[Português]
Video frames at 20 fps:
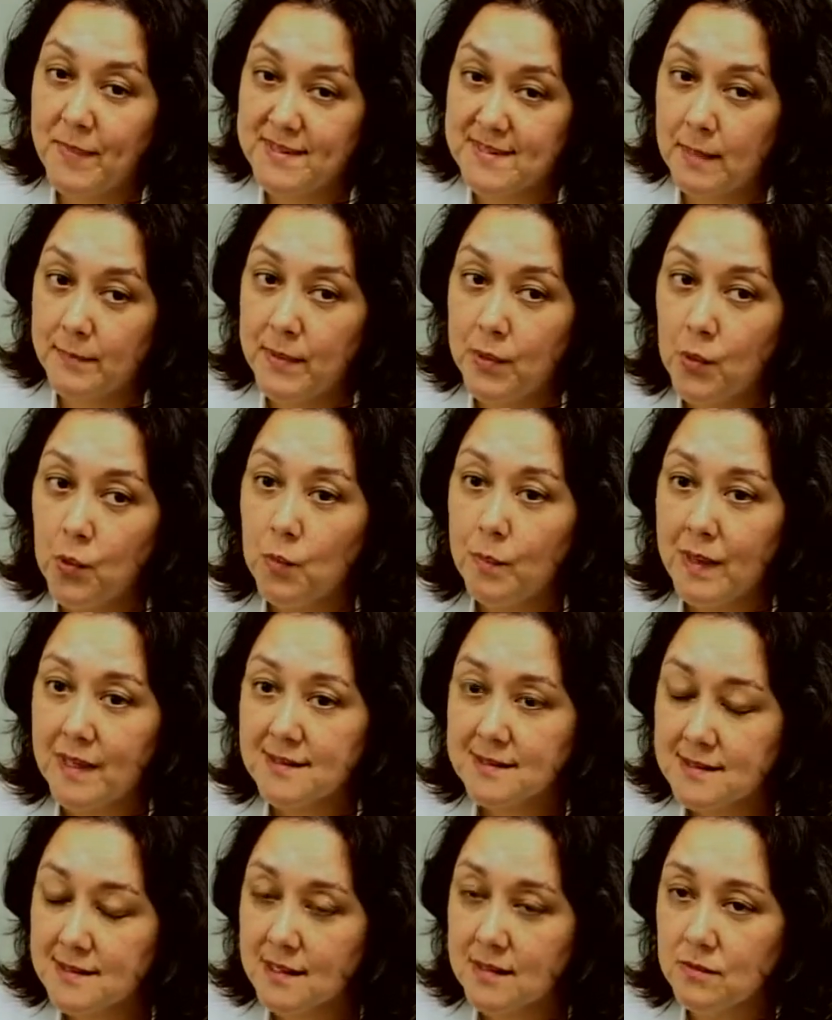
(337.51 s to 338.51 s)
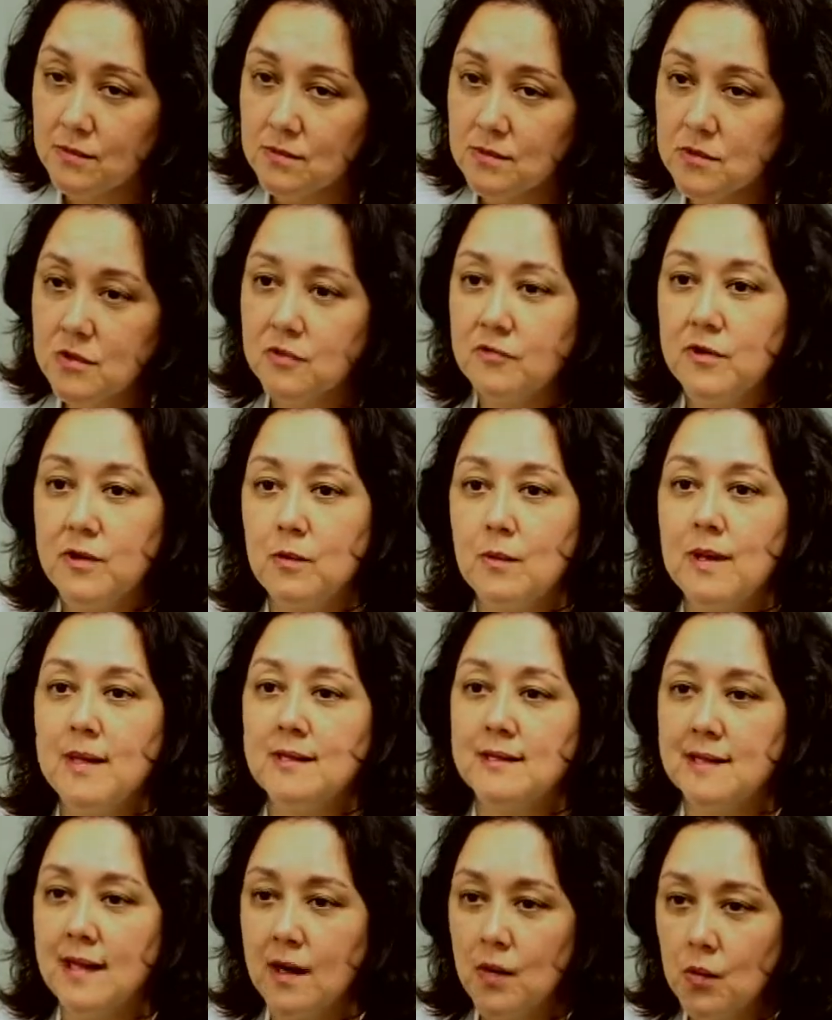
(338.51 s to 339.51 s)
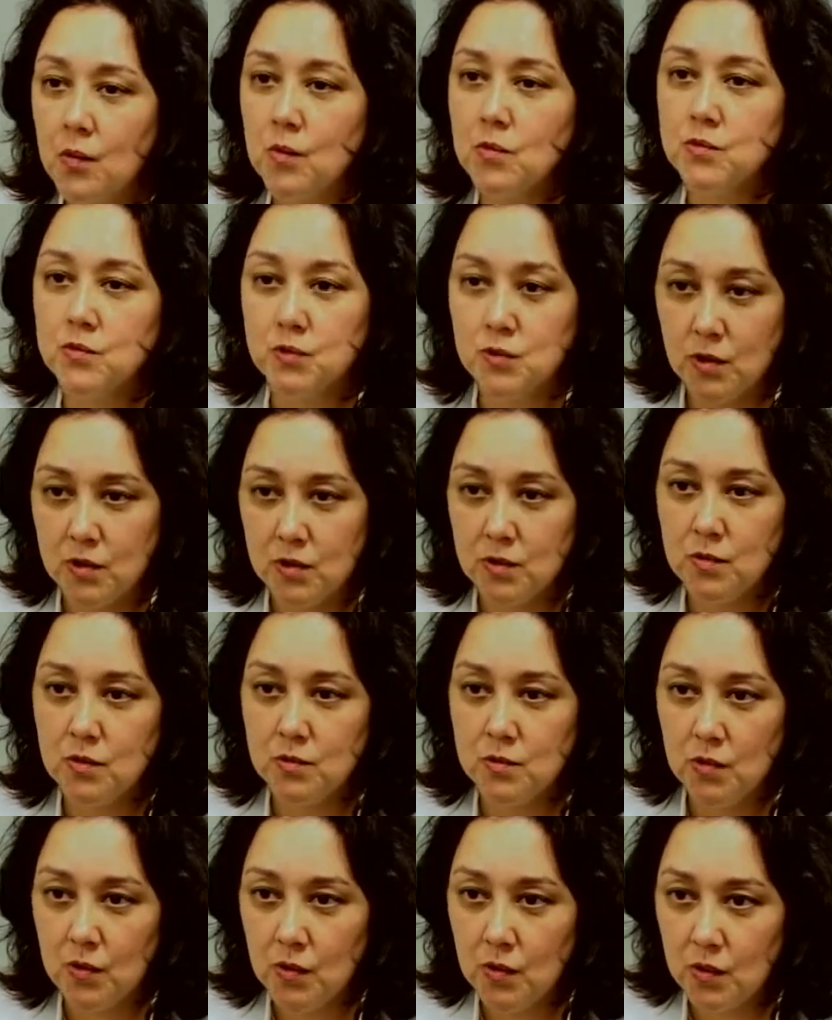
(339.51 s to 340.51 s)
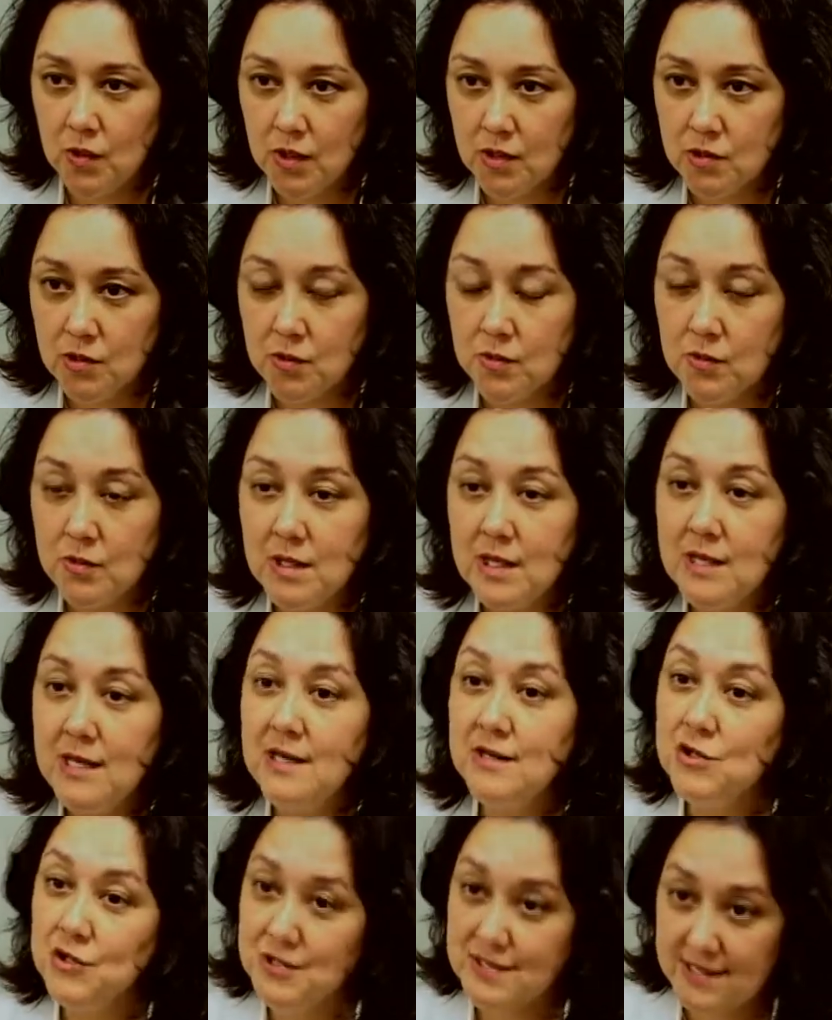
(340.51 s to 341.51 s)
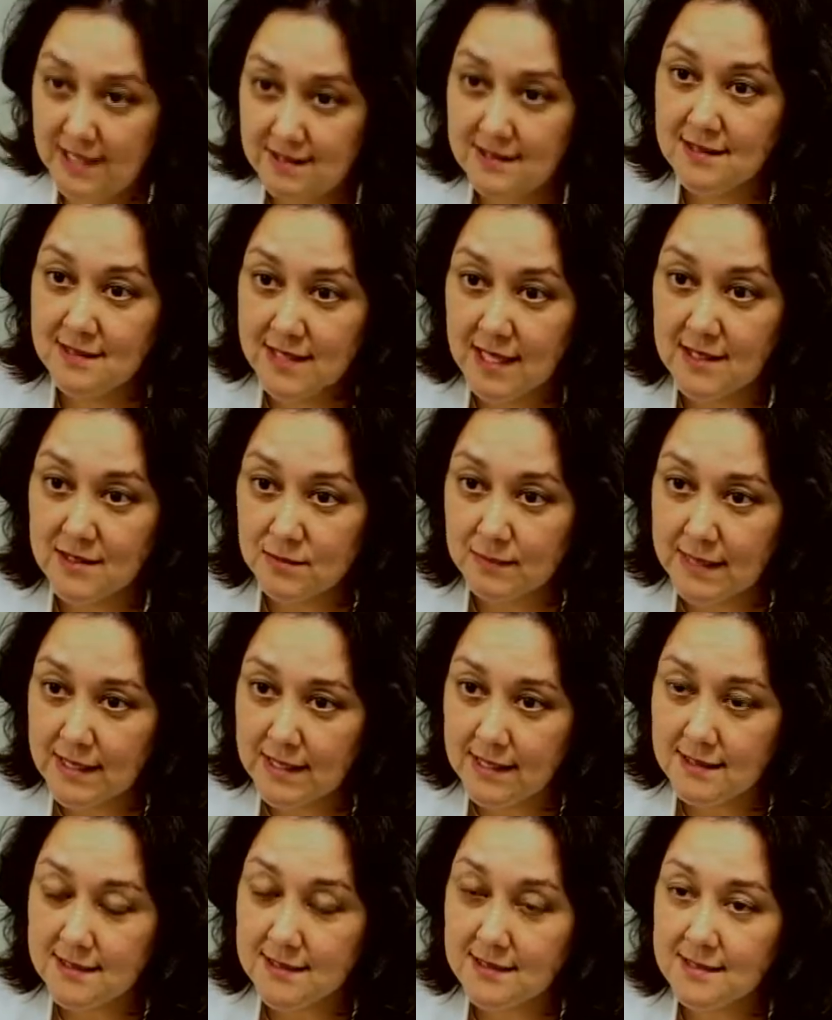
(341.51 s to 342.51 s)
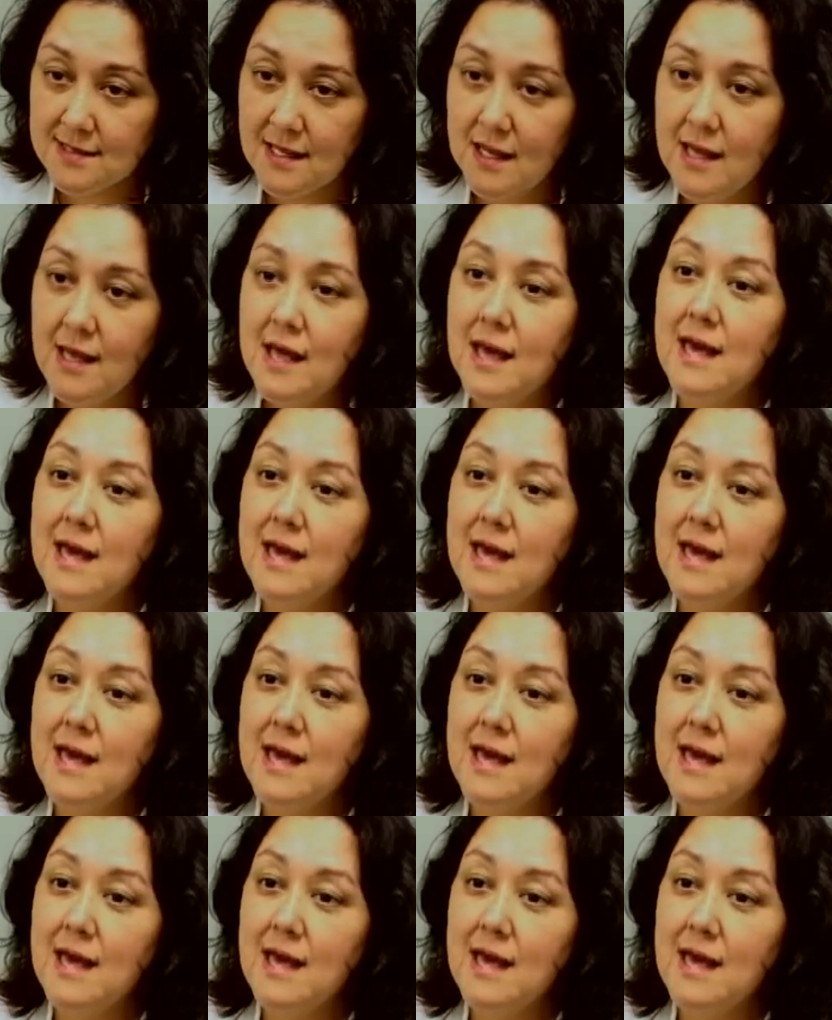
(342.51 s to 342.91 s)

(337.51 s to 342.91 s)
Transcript: essa preocupação de frequentar o consultório odontológico de seis em seis meses,